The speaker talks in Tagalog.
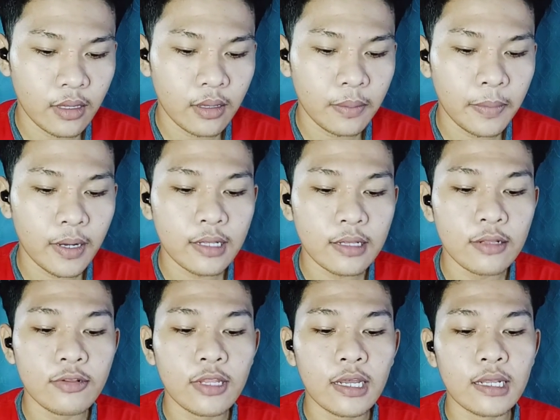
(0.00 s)

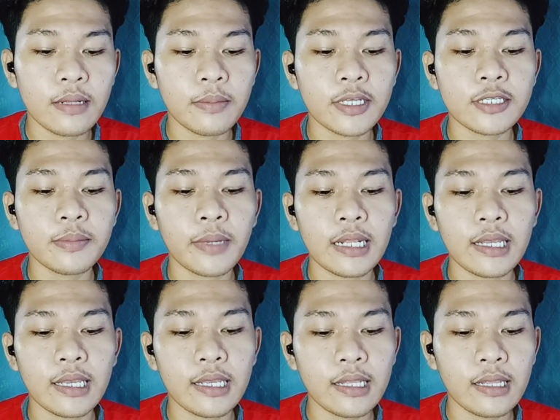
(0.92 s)
Pangatlo dahil mas
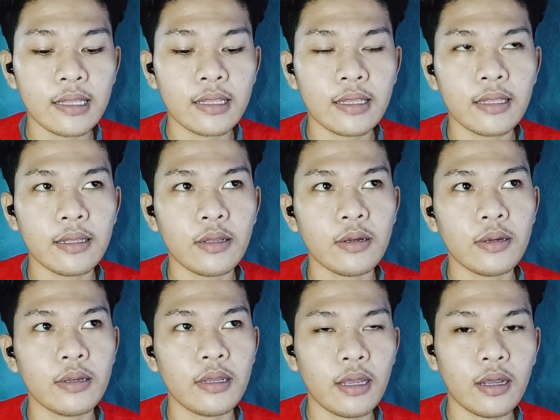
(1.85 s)
maliit
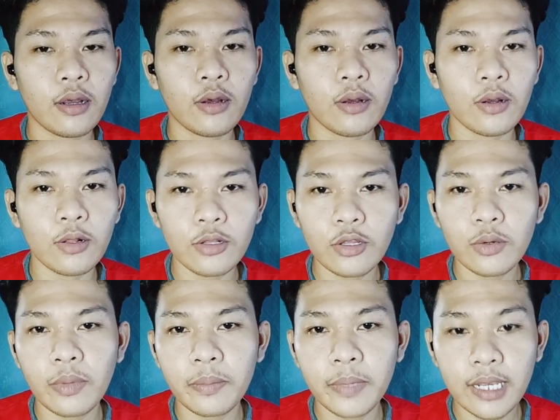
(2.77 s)
although
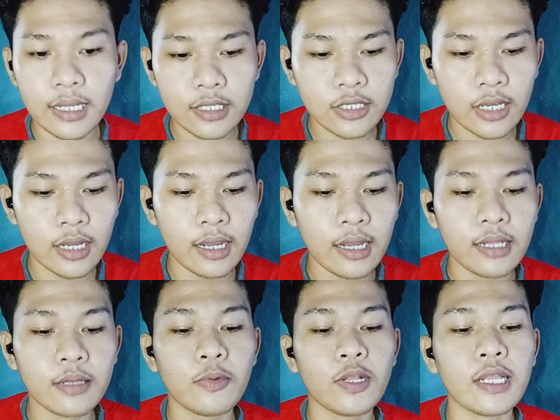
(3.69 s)
mabigat siya at
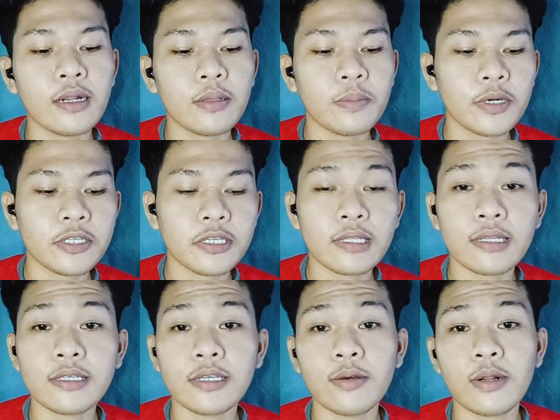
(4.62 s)
100% na
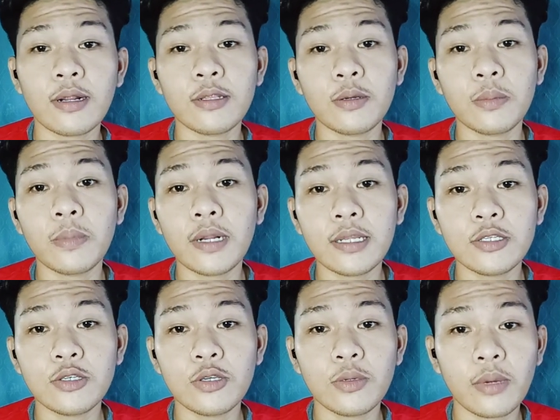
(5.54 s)
siguradong brand
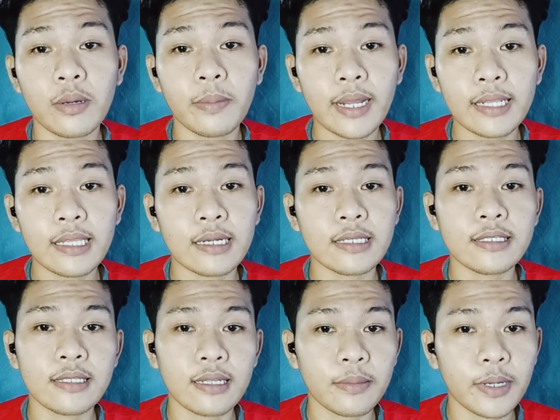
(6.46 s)
new yung mga batteries
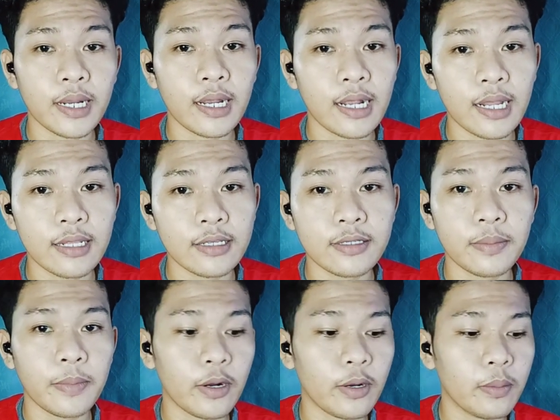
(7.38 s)
na manggagaling sa
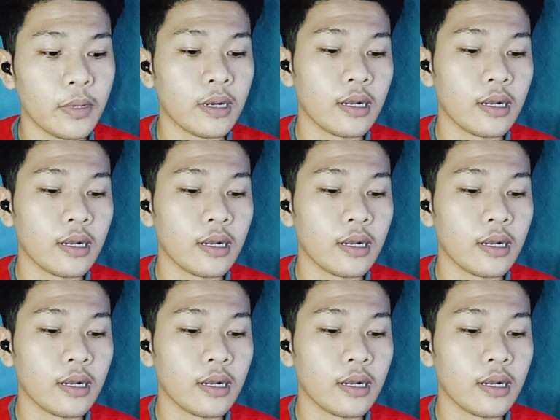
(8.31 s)
powerbank